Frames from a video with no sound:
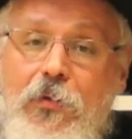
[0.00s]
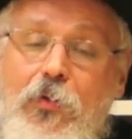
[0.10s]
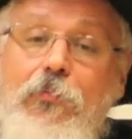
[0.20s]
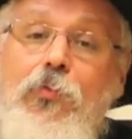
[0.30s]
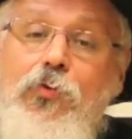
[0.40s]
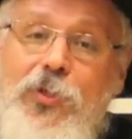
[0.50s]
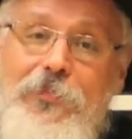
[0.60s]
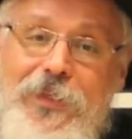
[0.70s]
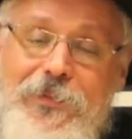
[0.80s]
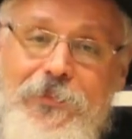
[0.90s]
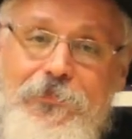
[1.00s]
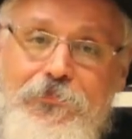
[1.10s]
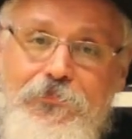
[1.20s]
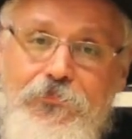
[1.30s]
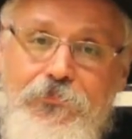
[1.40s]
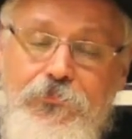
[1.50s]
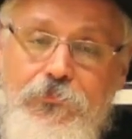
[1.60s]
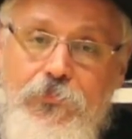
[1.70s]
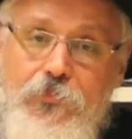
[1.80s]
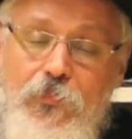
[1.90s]
comme le Shabbat.
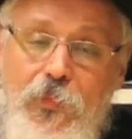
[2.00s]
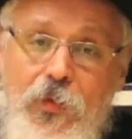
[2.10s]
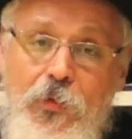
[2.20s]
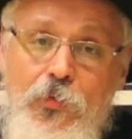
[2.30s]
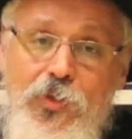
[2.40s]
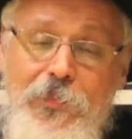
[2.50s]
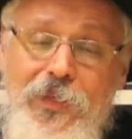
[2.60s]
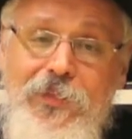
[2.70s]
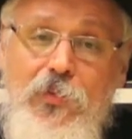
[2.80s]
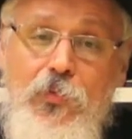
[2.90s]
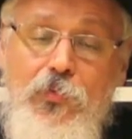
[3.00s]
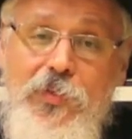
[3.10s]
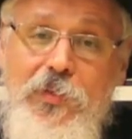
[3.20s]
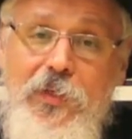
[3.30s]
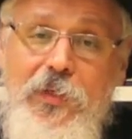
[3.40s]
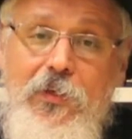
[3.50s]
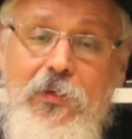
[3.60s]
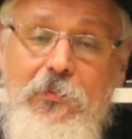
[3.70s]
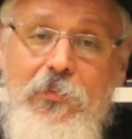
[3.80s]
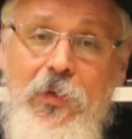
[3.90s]
Le Shabbat étant considéré
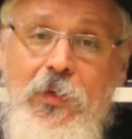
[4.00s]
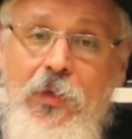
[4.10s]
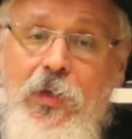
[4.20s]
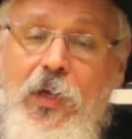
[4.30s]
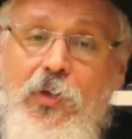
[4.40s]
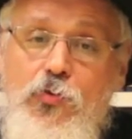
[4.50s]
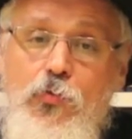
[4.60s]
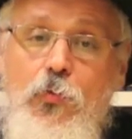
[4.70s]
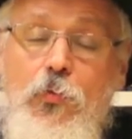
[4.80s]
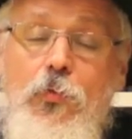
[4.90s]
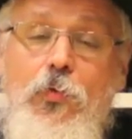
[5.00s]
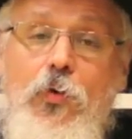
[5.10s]
comme un jour où